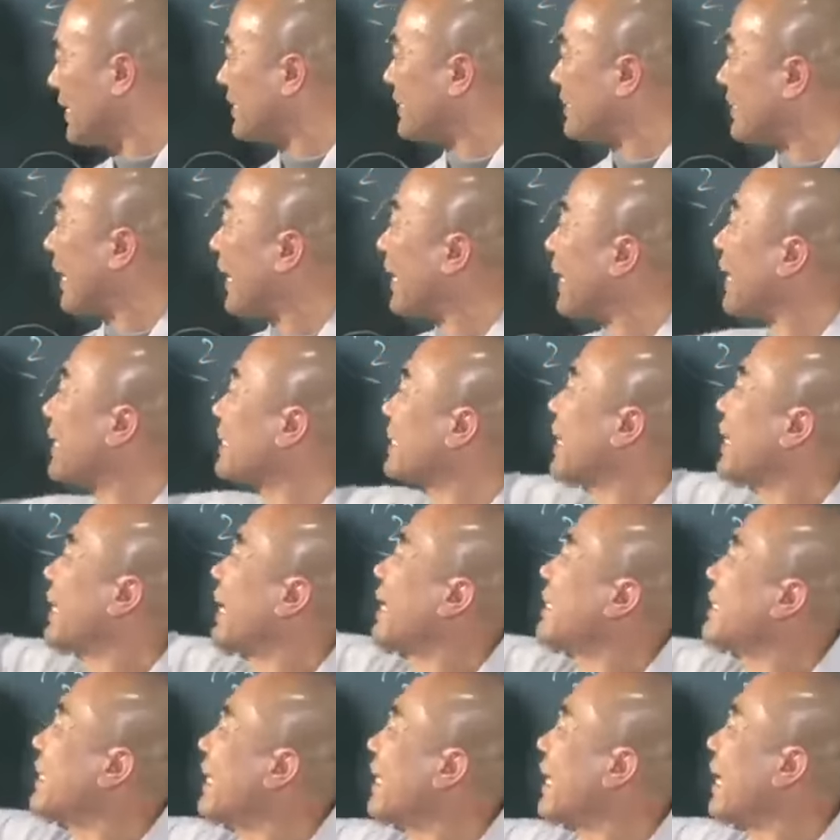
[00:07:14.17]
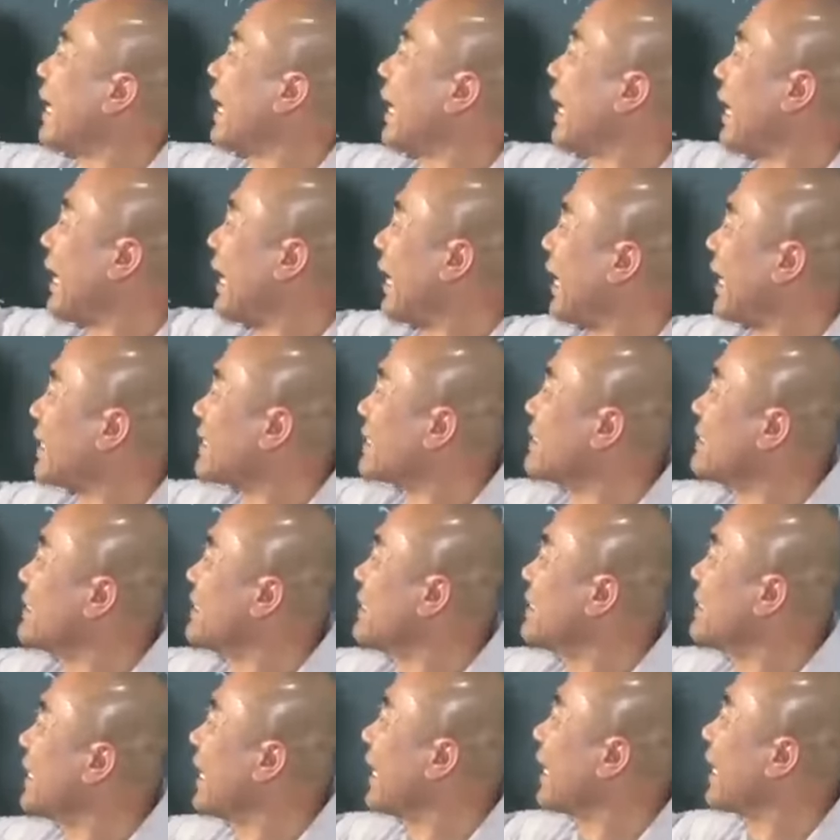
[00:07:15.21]
내가 내가 내가 하던
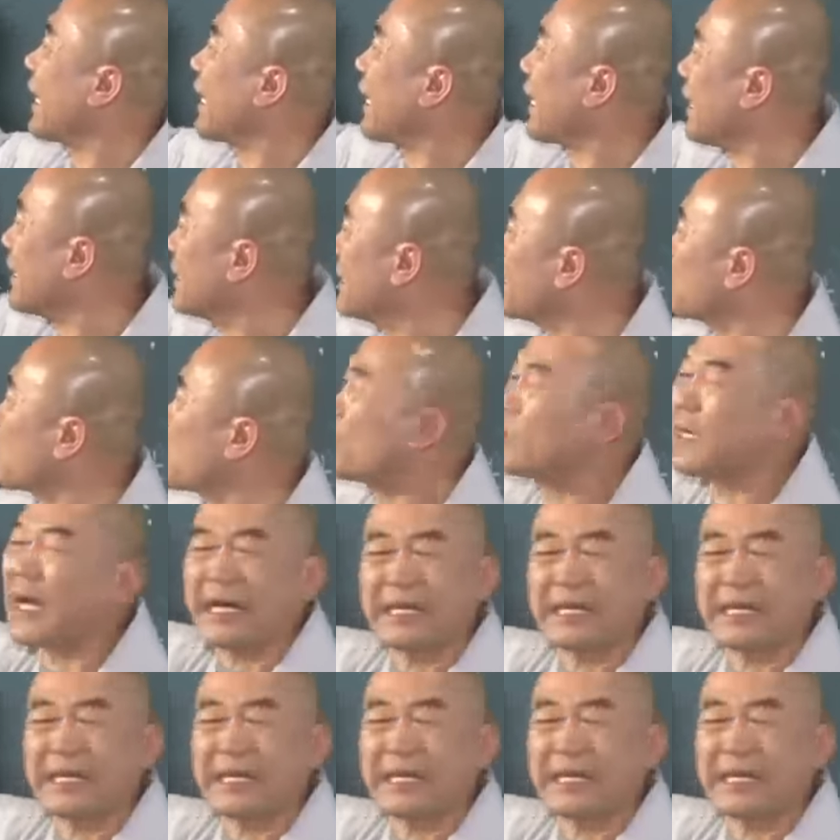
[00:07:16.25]
이 내가가 없구나